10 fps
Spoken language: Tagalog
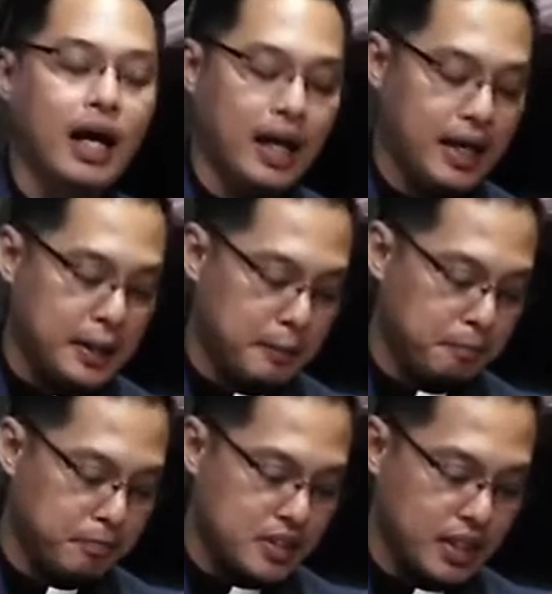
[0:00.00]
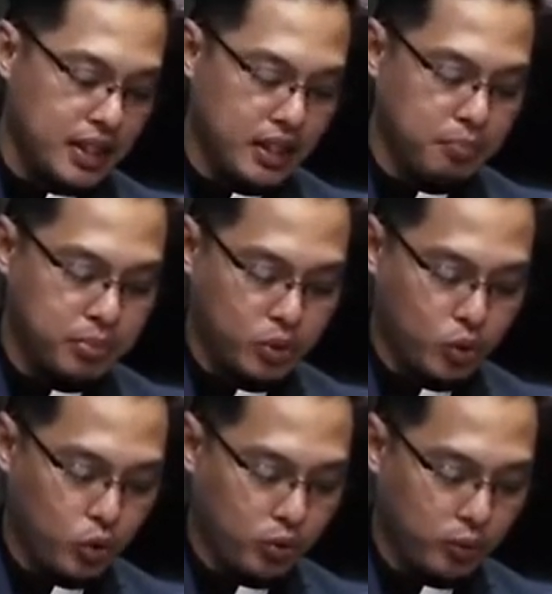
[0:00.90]
Um, sa
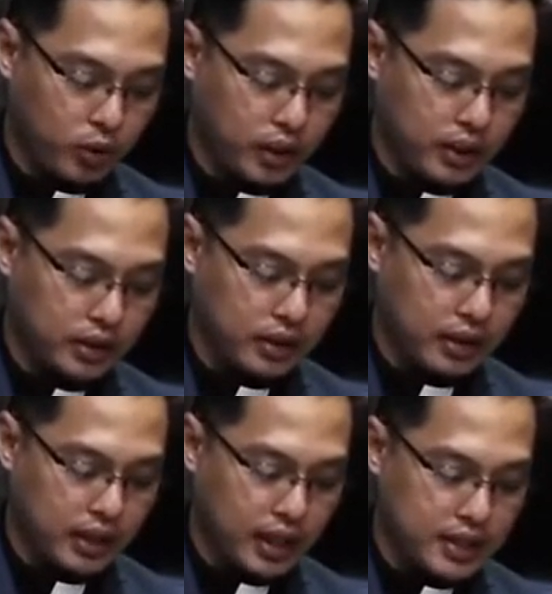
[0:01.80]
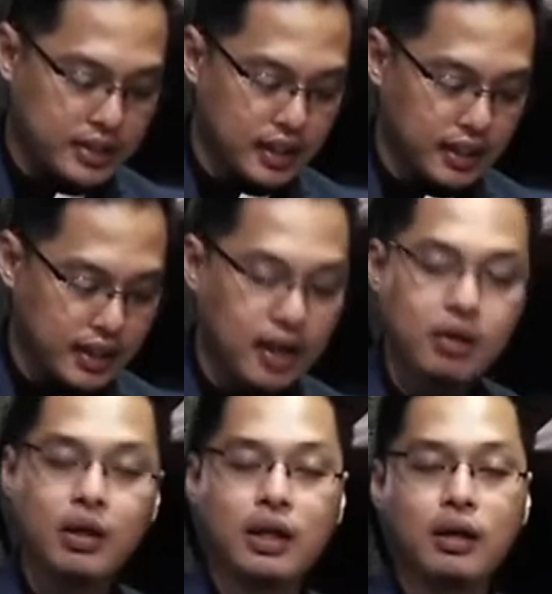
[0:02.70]
Hebrew, ang salitang
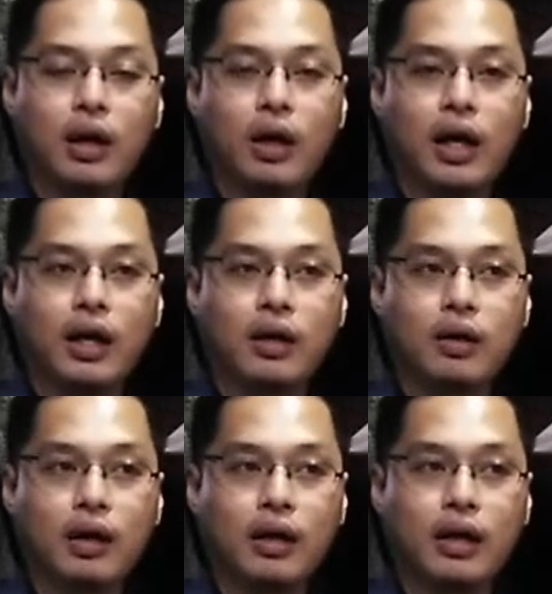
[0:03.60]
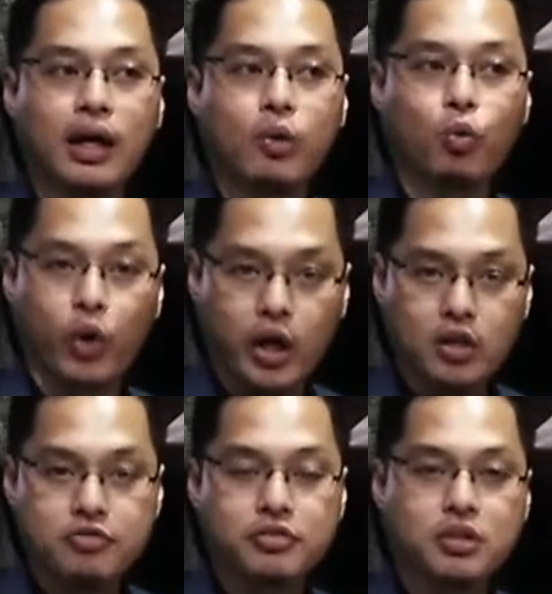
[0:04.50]
ang ang
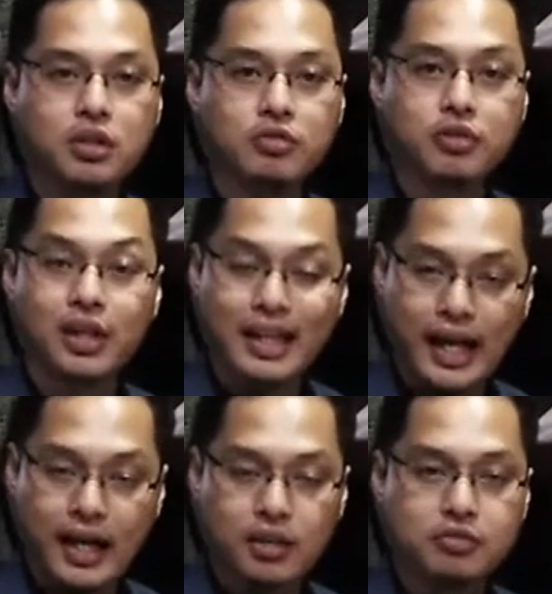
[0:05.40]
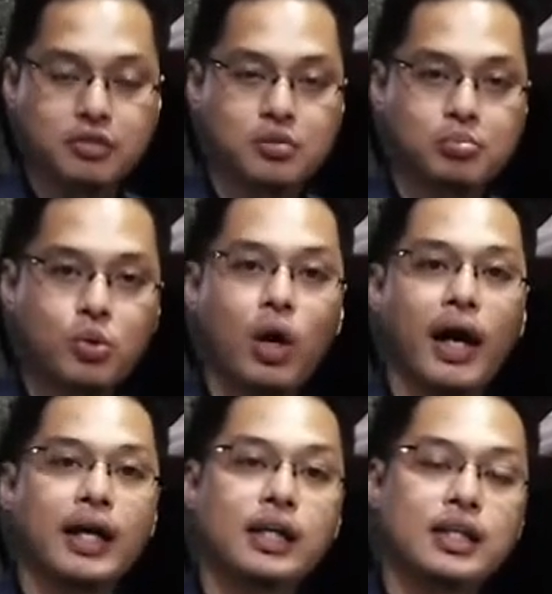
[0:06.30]
word for for life or
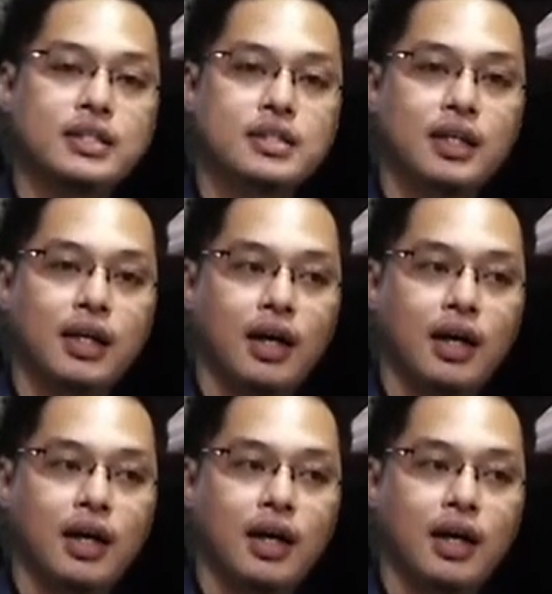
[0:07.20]
buhay is